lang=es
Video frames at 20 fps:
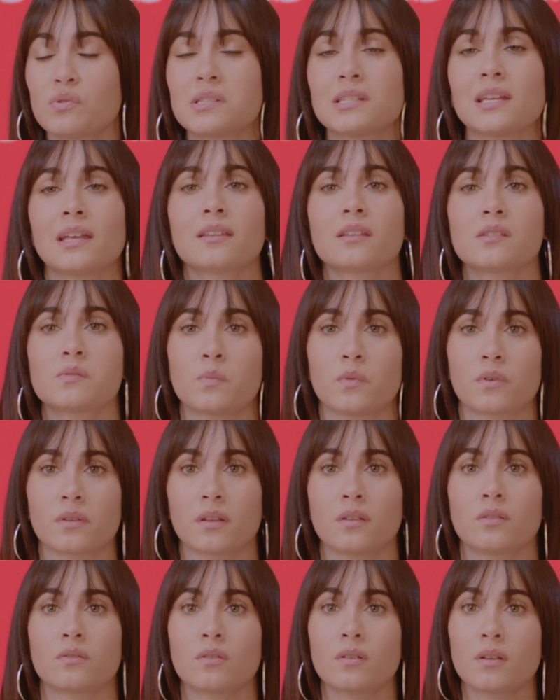sientes por
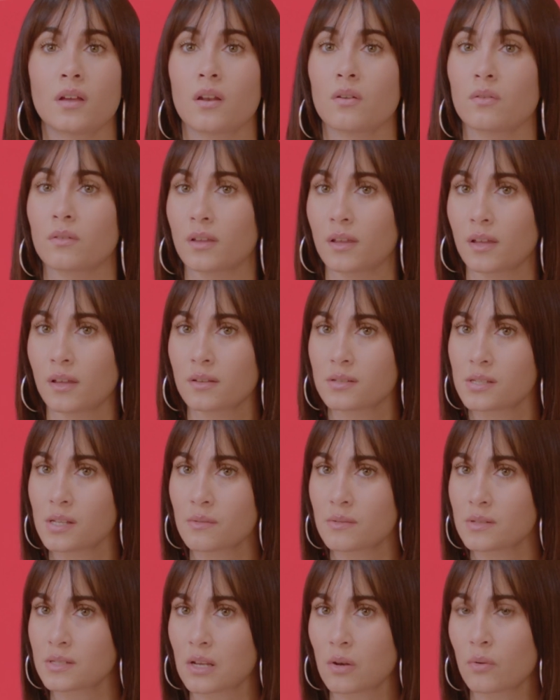dentro y a lo que,
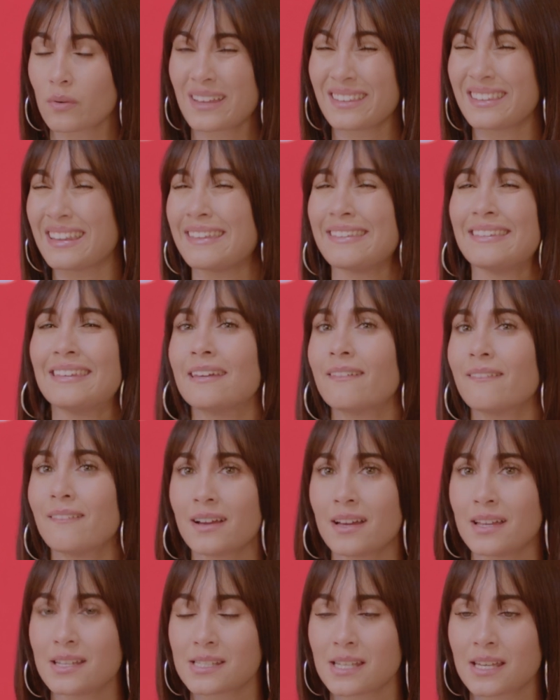¿sabes? A lo que te
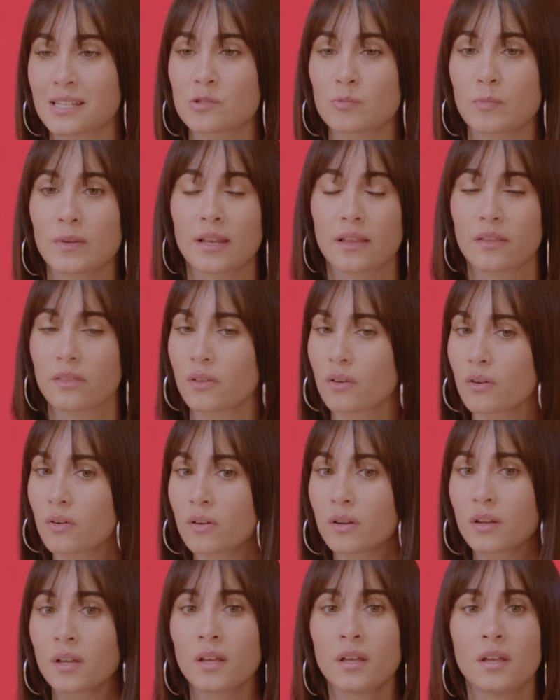lleva esa
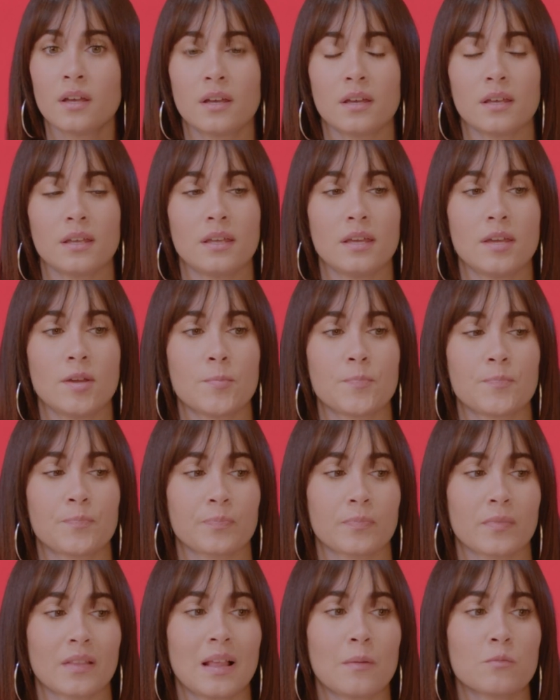inspiración y
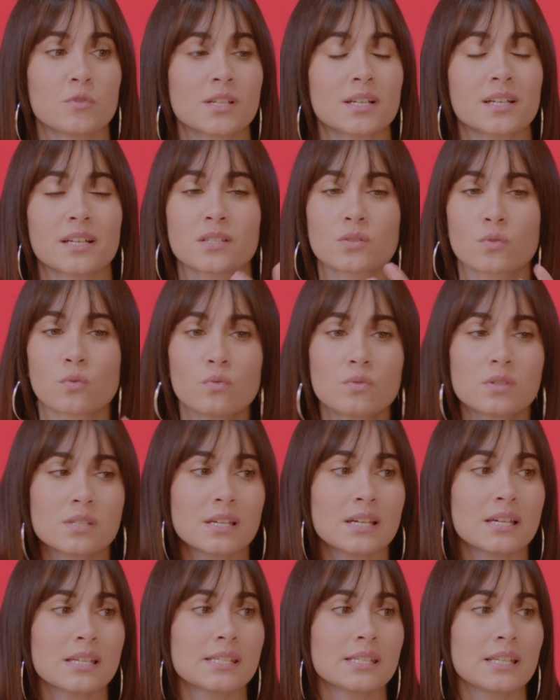mm, la música que
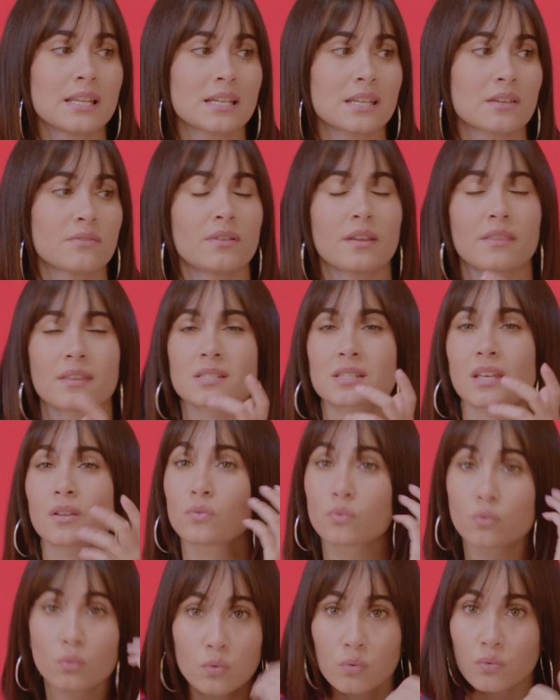escuchas y las referencias que
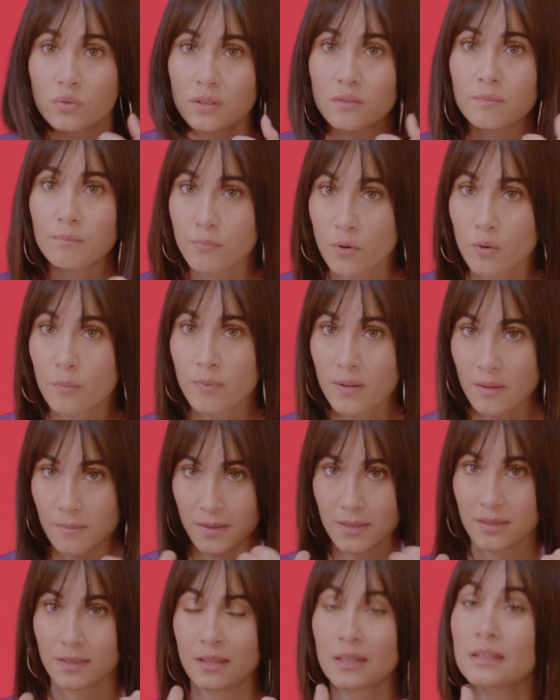tú
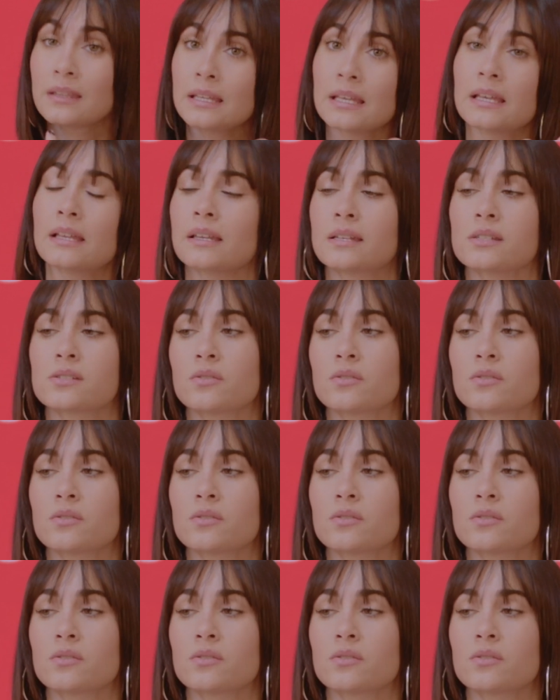propiamente tienes,